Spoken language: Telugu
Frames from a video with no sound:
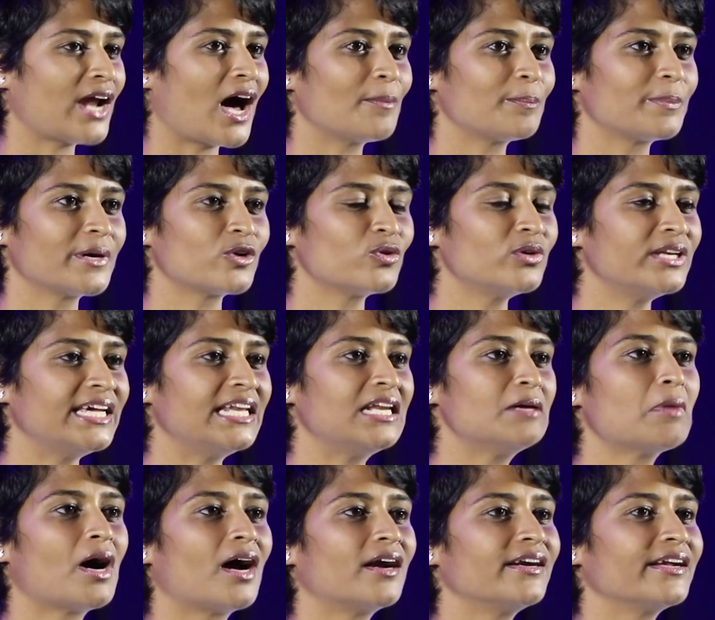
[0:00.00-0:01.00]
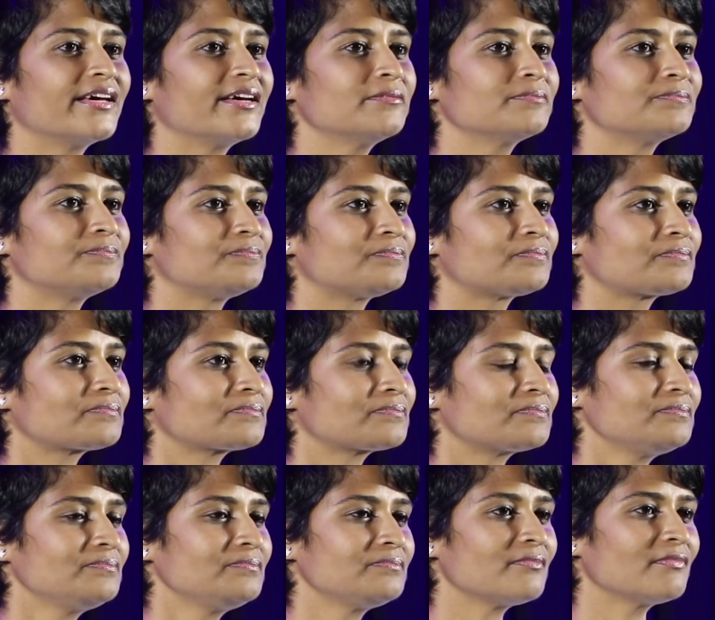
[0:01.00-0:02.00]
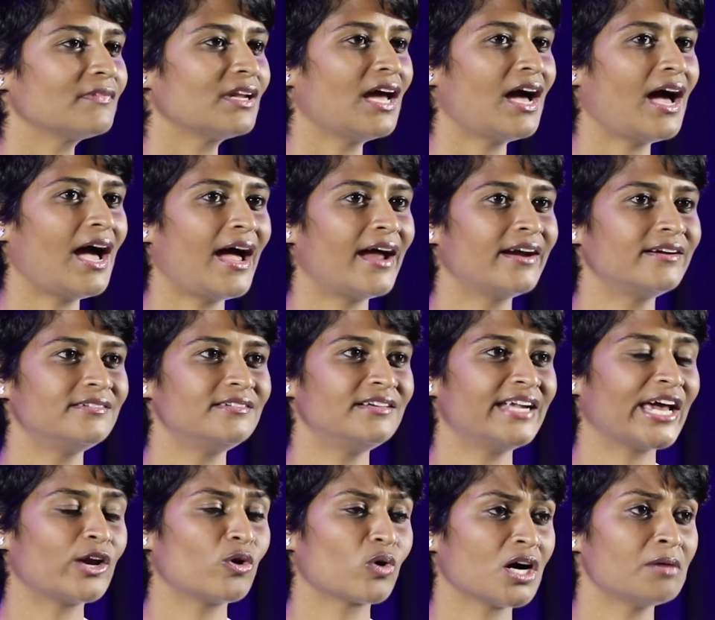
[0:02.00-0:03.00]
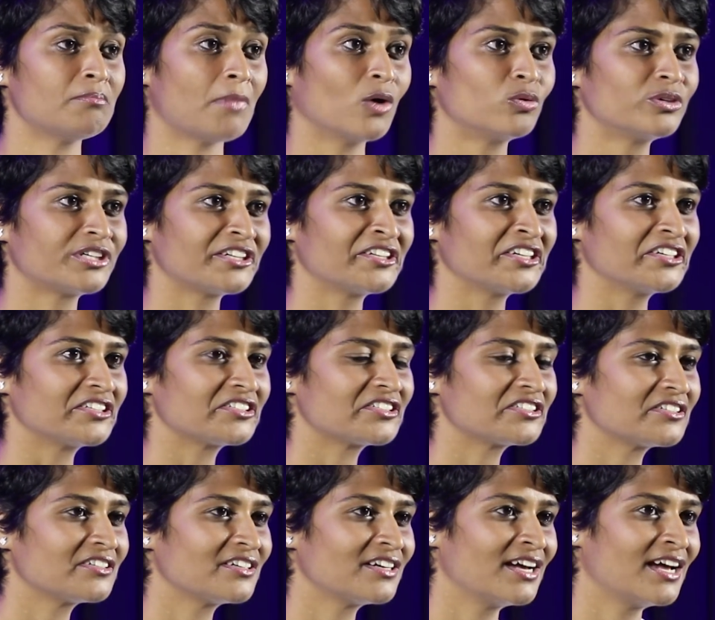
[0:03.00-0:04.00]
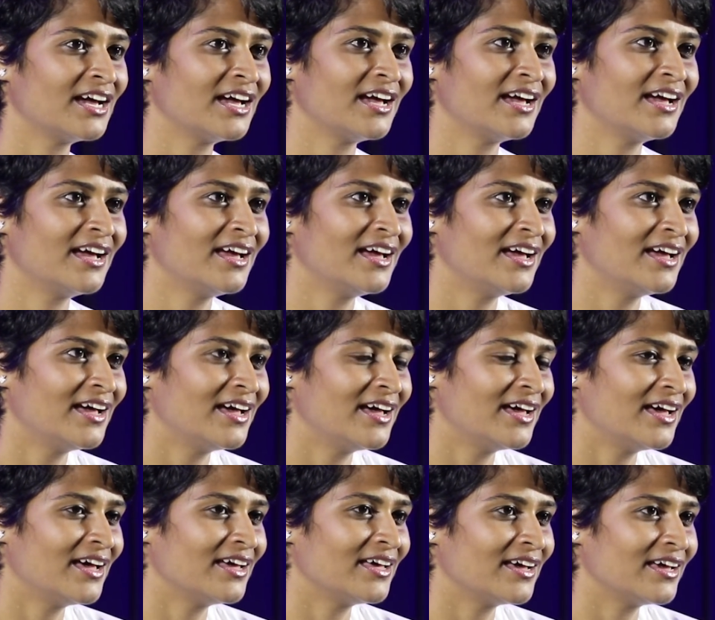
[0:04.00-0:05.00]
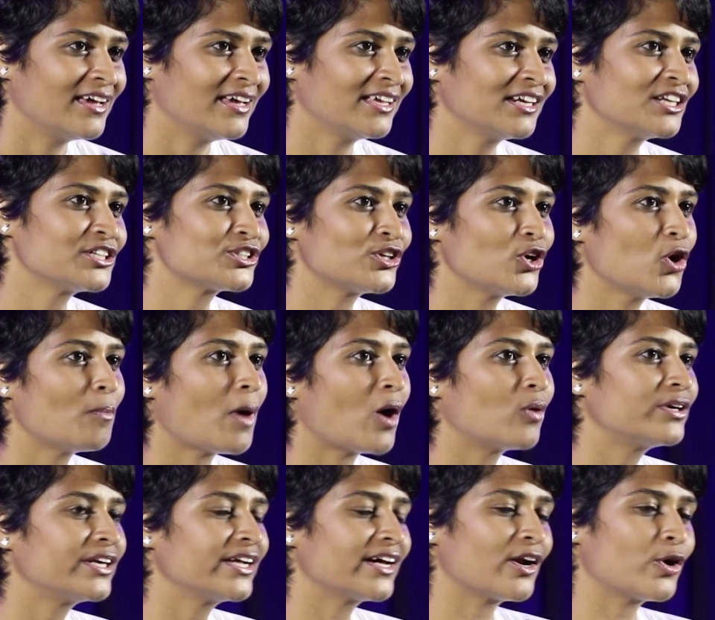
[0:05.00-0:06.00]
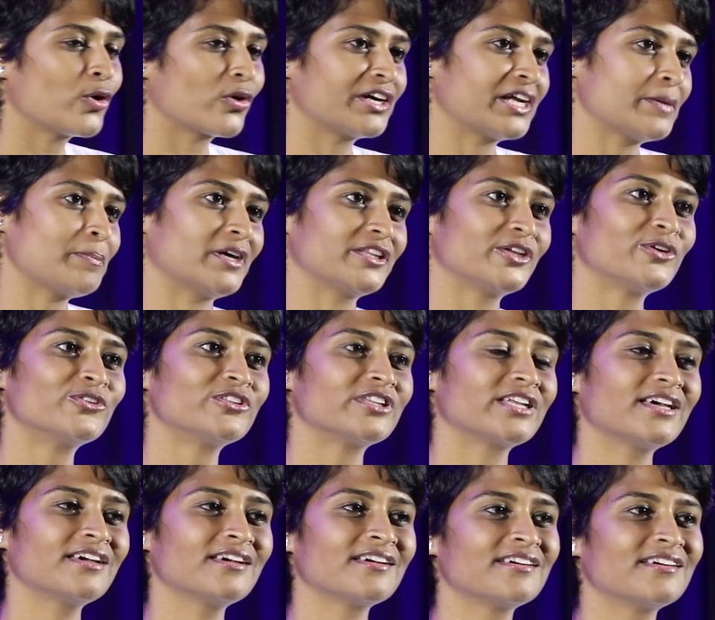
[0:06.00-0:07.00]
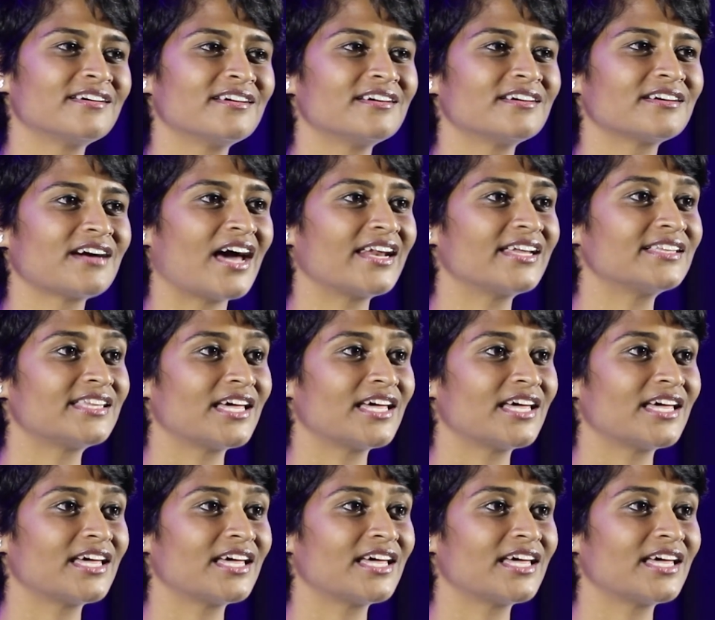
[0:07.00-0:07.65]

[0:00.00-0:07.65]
నా పేరు నీలిమా అండి అండ్ నేను ఒక మౌంటనియర్ ఇంగ్లీష్లో మౌంటనియర్ అని ఒకటే పదం ఉంది కానీ